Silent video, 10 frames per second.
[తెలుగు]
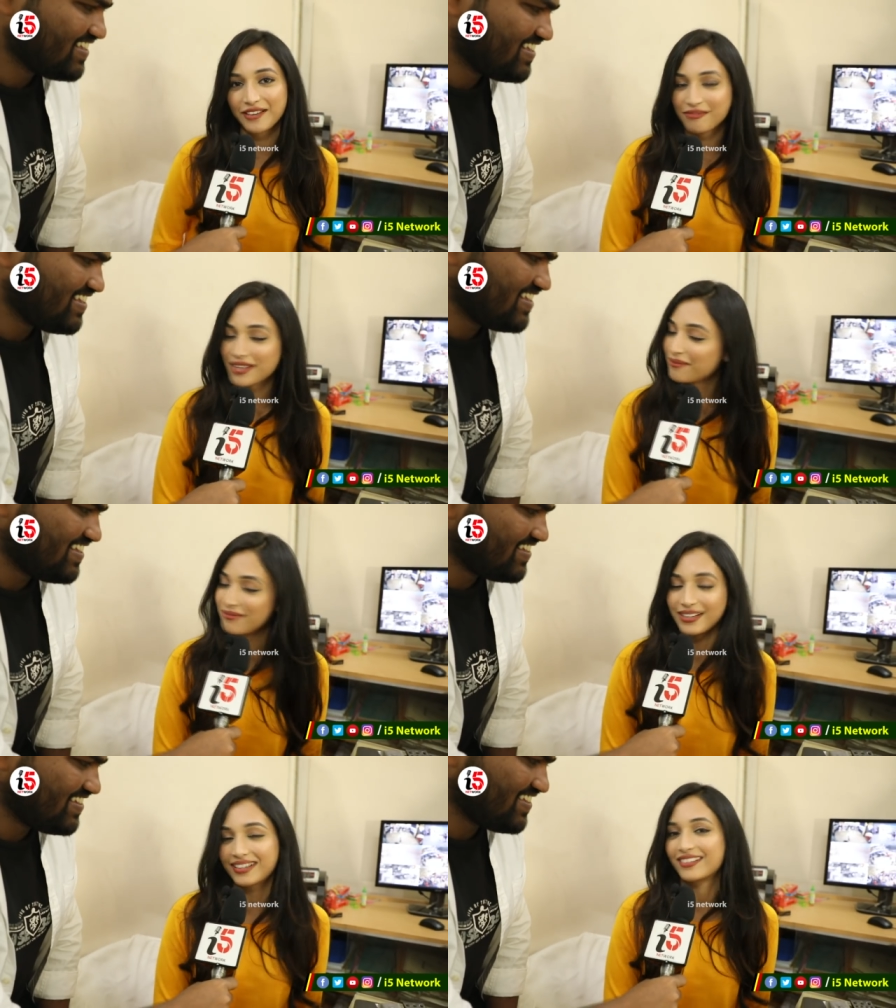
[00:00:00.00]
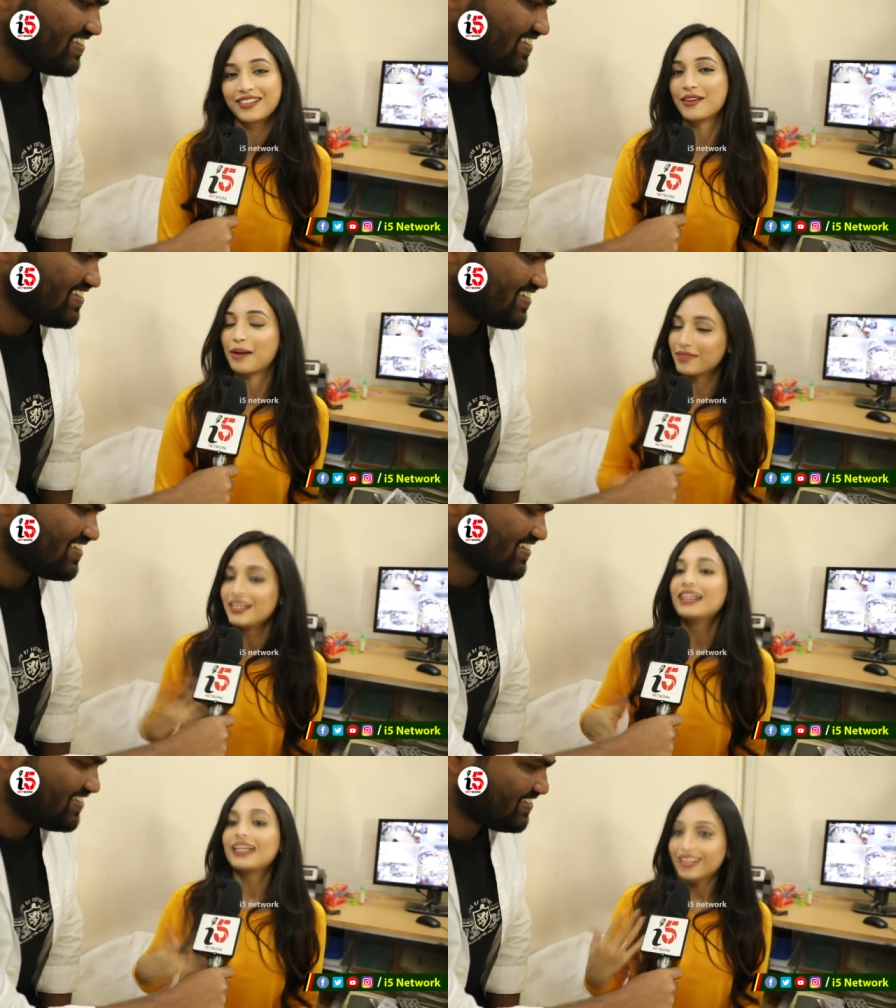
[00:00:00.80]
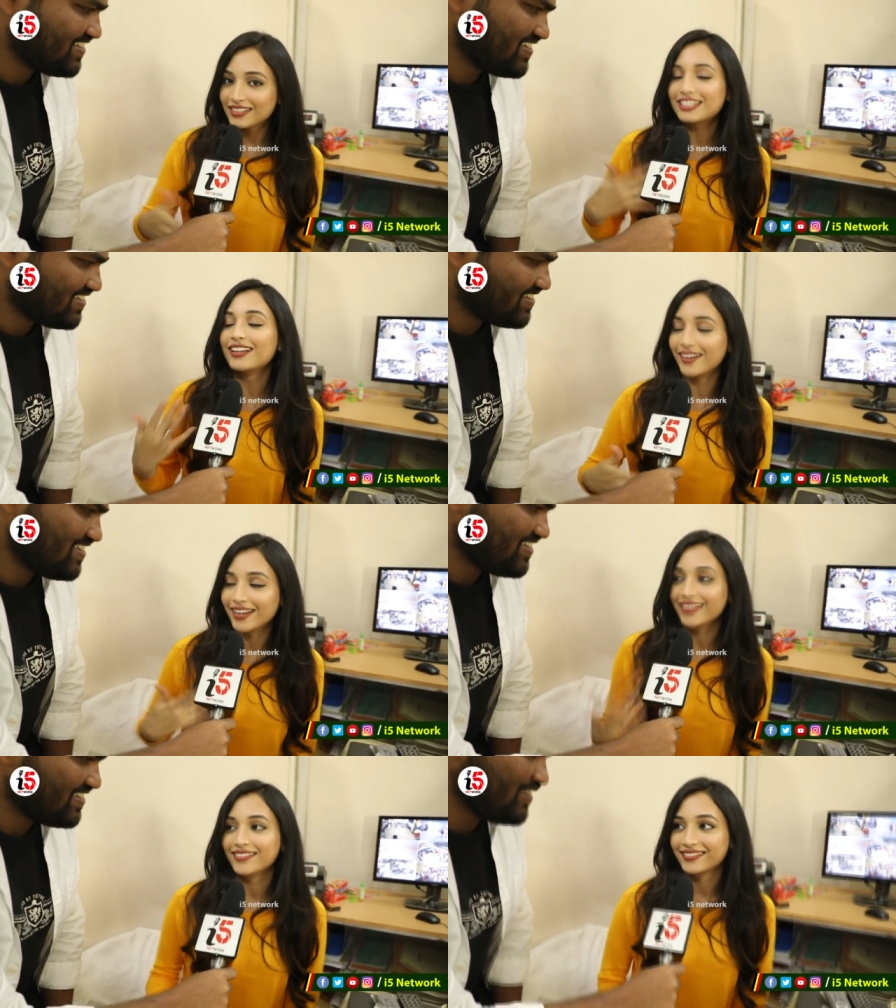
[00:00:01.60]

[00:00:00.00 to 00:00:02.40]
గివ్ మీ బట్ నువ్వు స్టిల్ లర్నింగ్